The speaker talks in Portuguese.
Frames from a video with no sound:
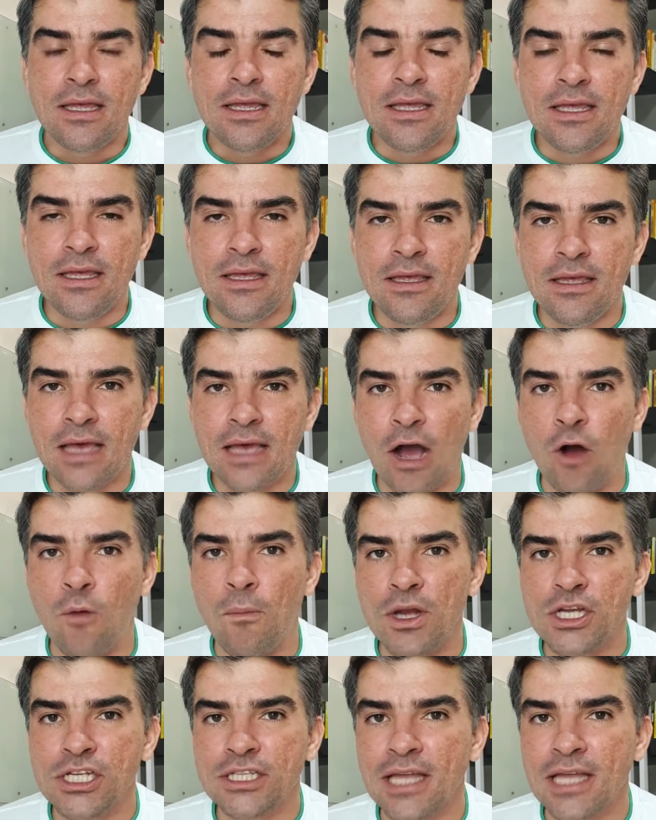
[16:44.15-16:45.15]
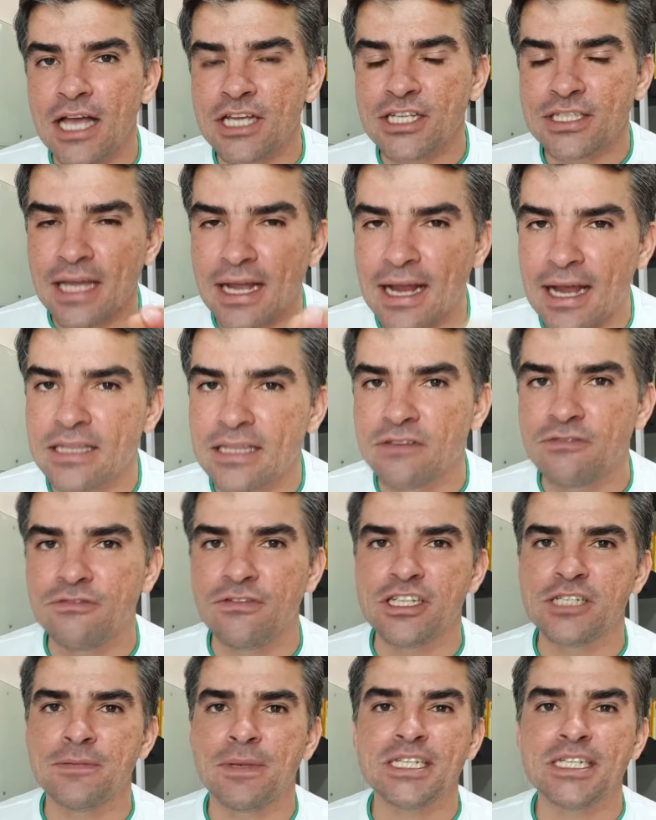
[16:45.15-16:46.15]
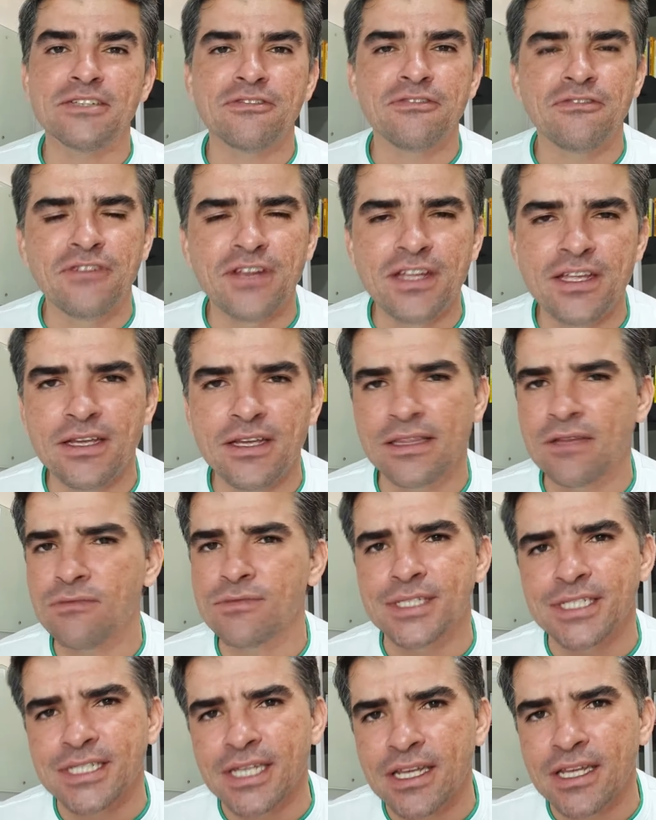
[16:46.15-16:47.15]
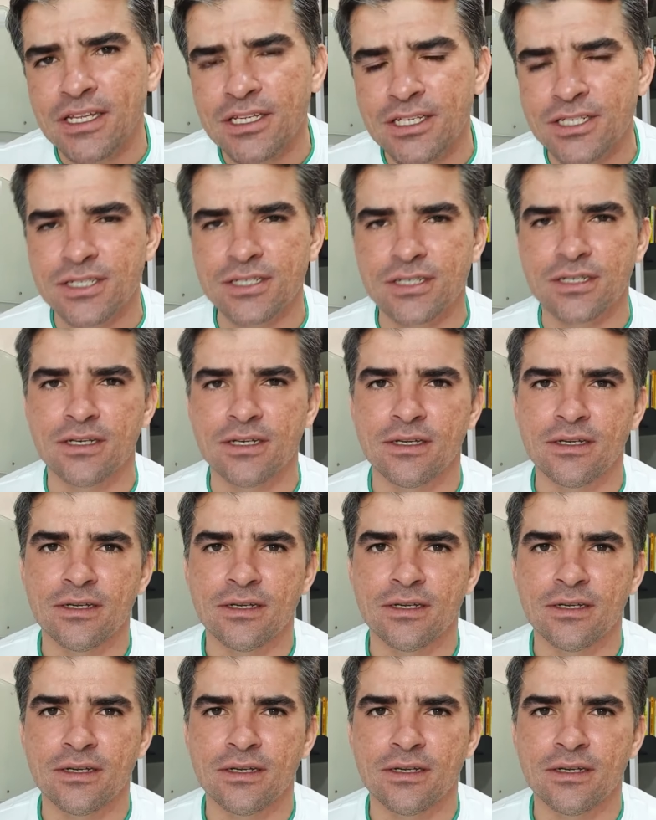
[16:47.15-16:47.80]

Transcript: E a humanidade está cada vez mais fria, não sente